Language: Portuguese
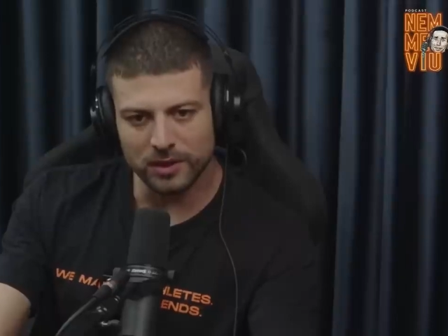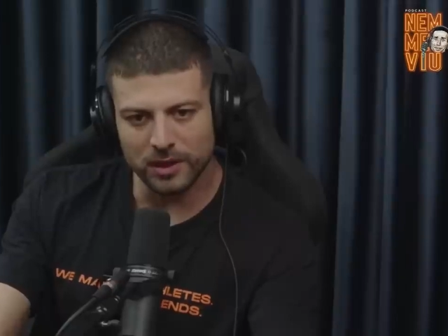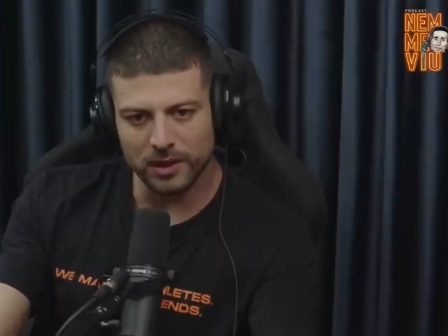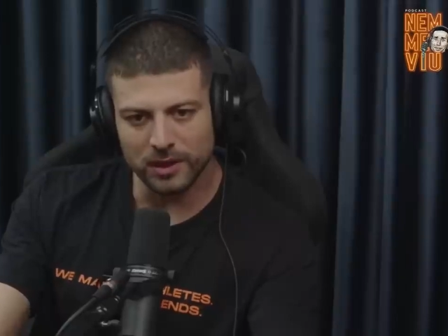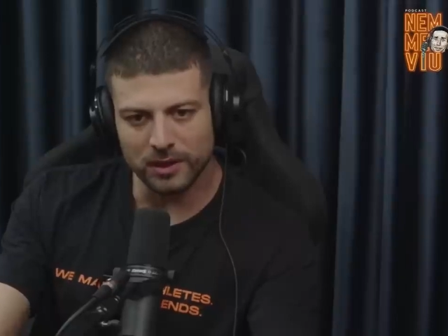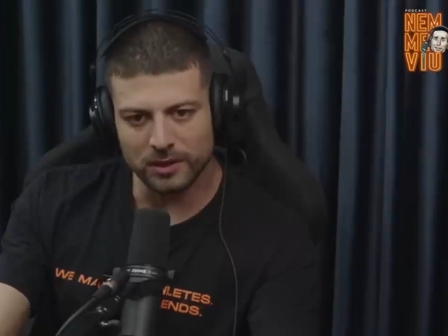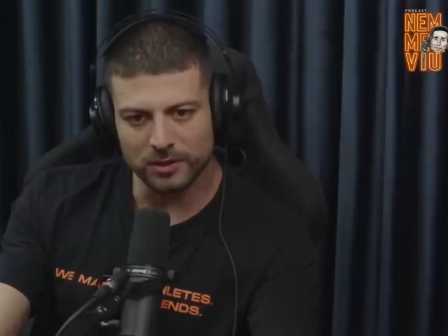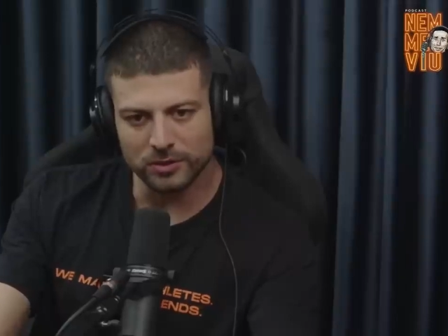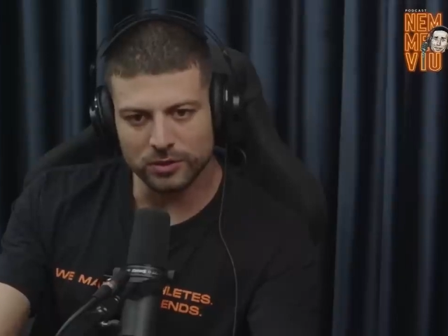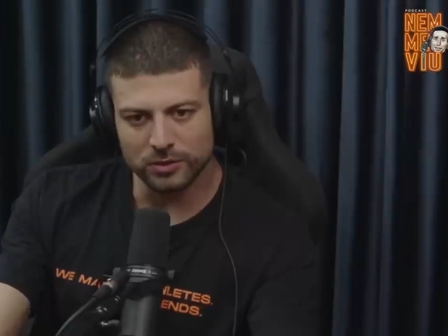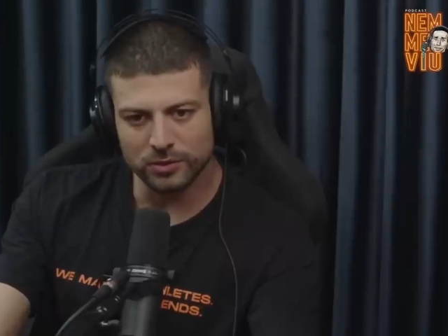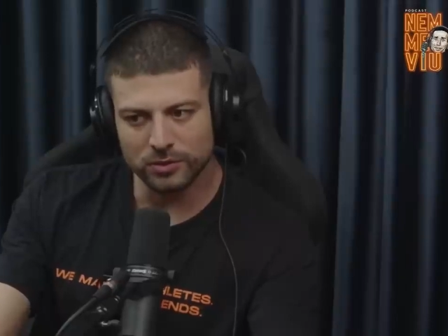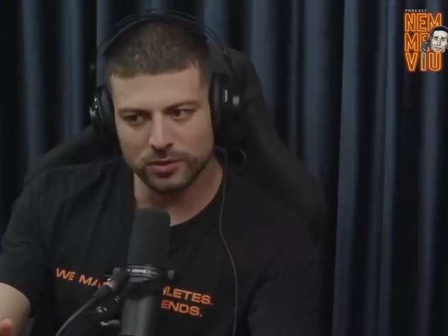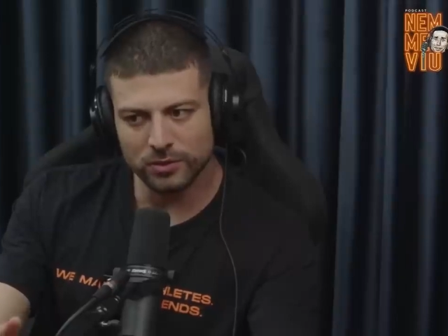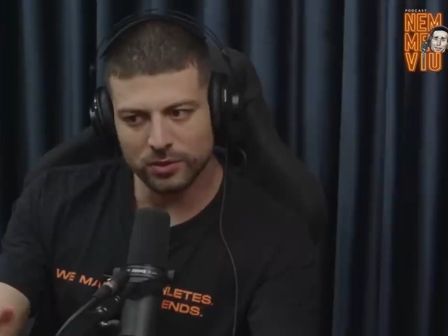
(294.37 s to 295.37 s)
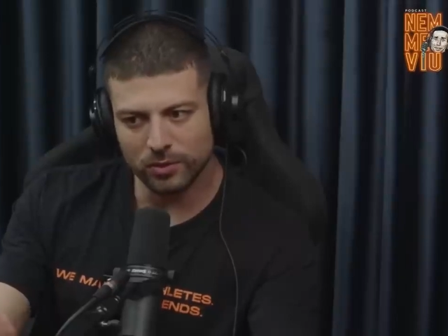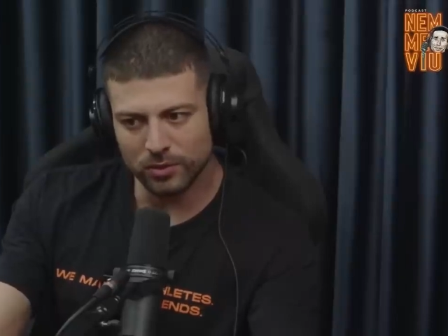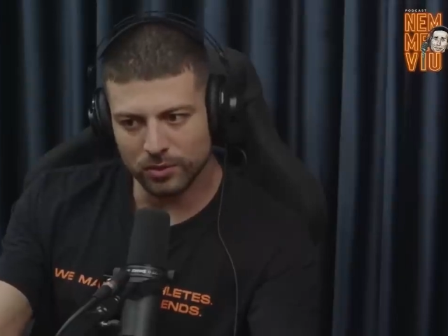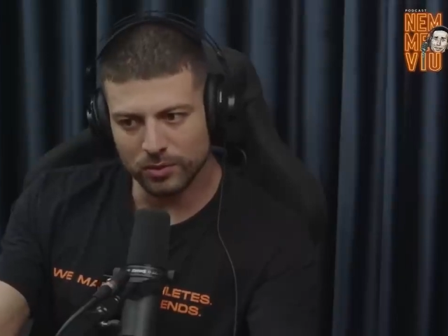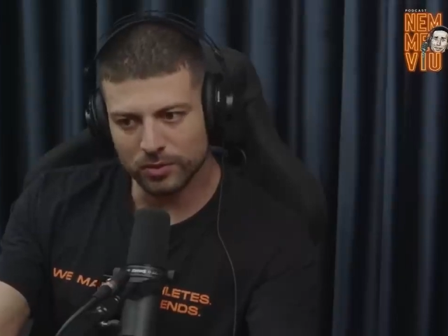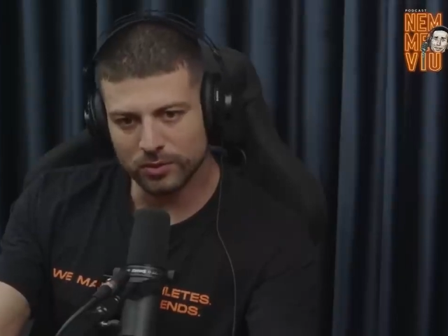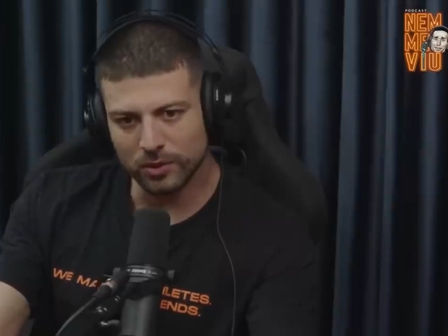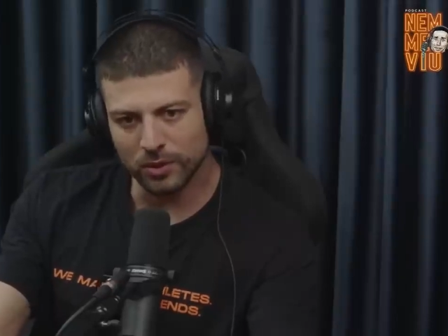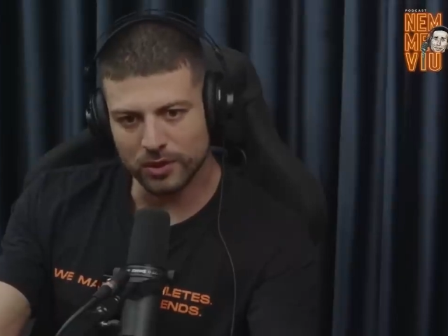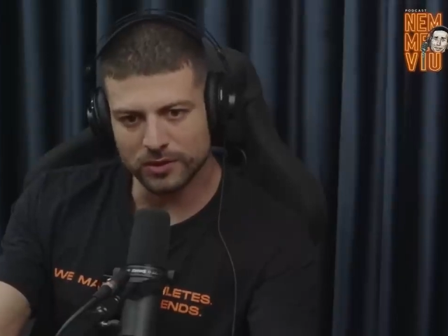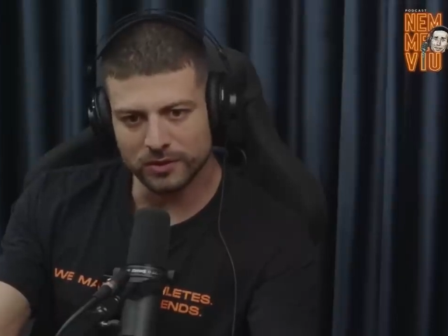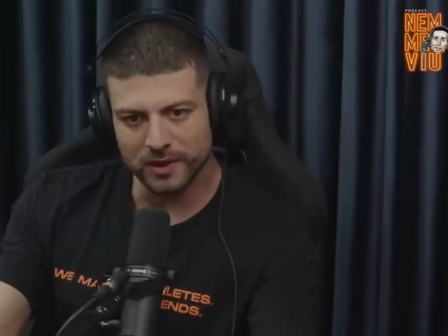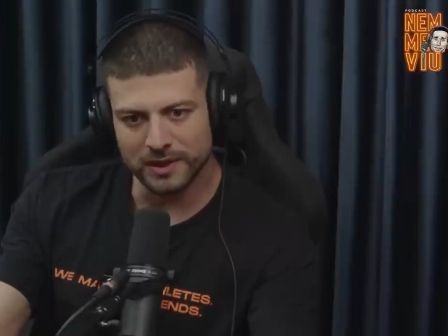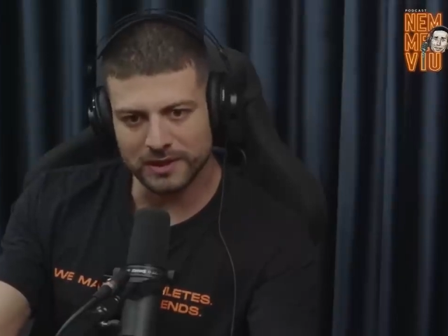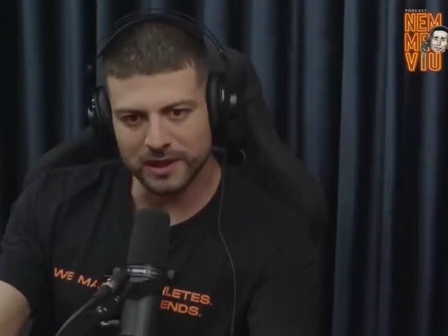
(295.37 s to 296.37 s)
é, junto com o teu
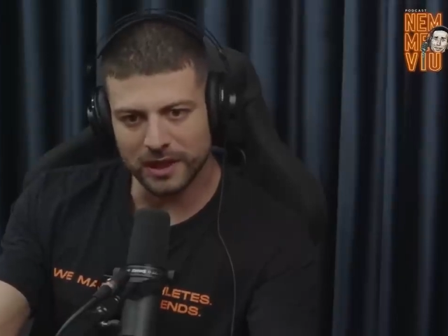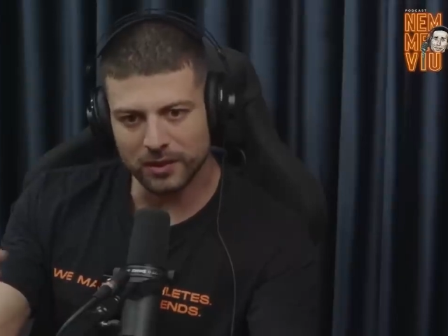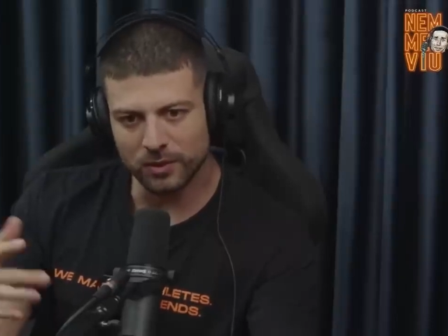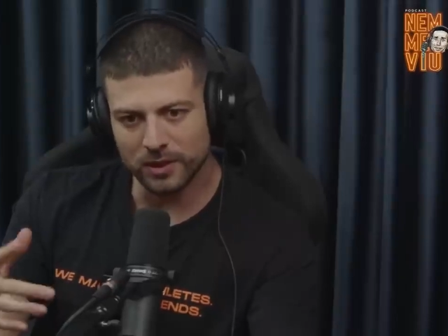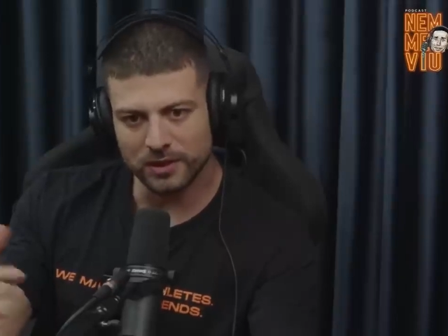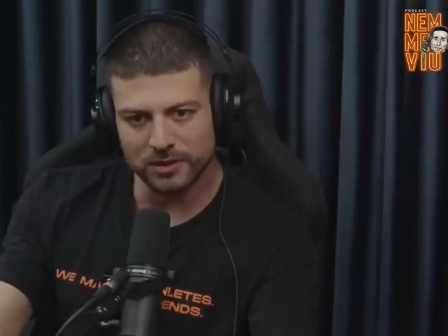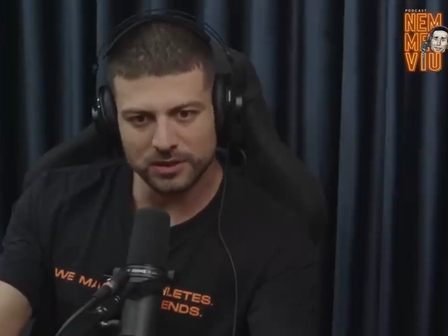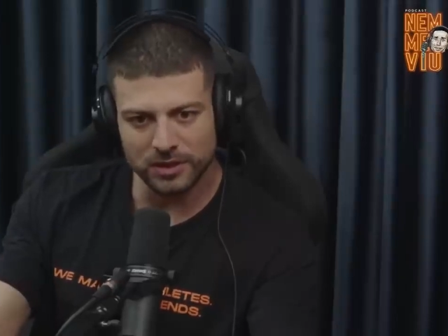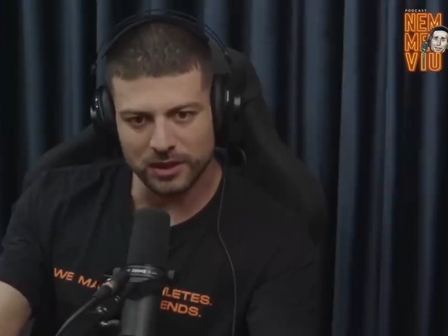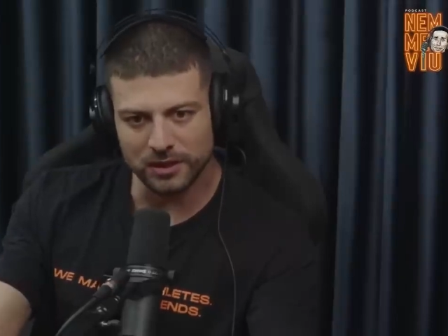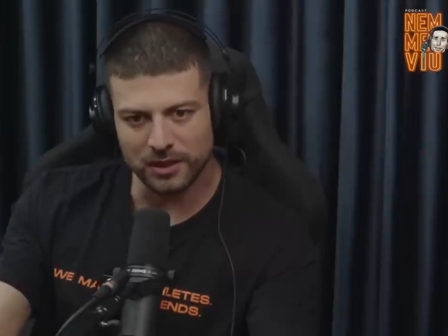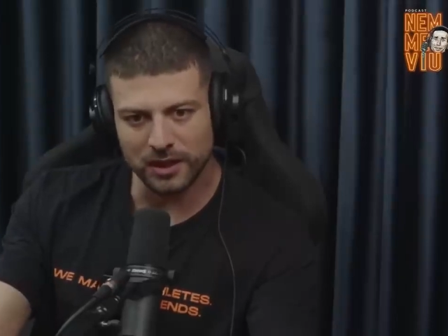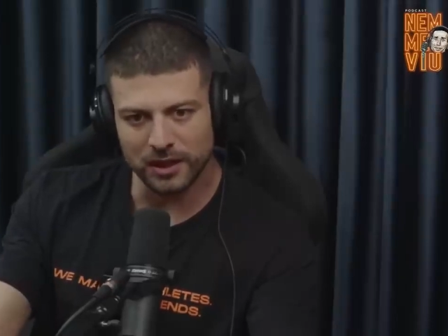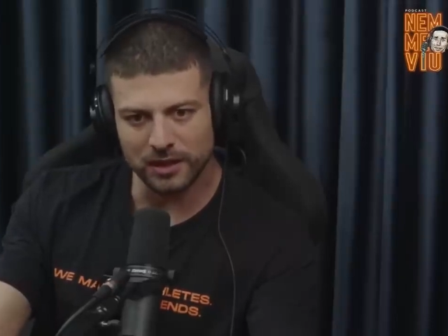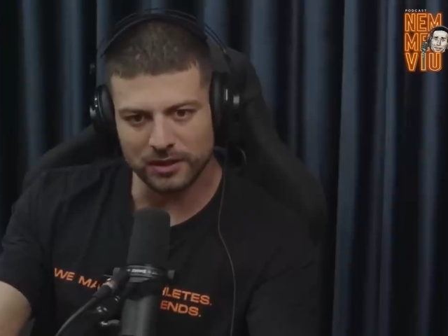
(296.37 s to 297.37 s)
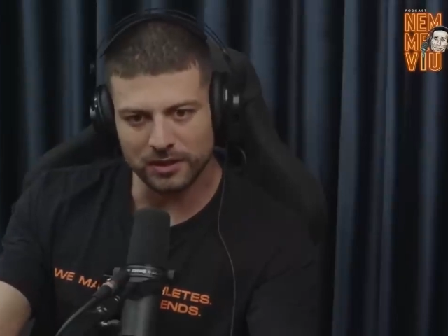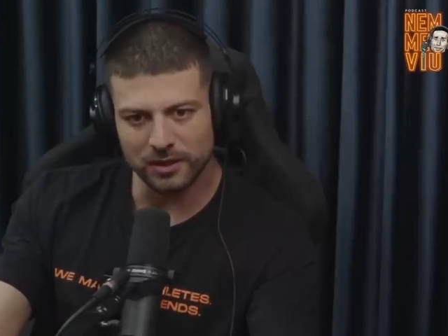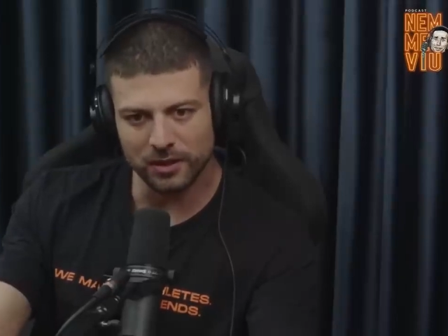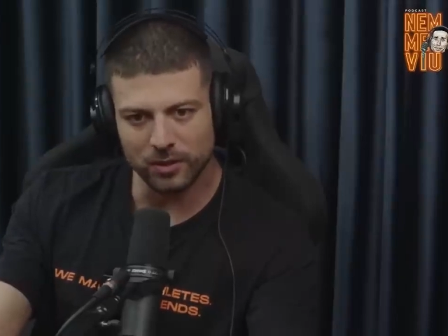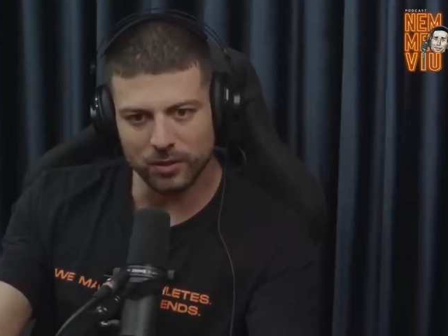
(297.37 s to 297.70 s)
adversário antes de entrar? Tem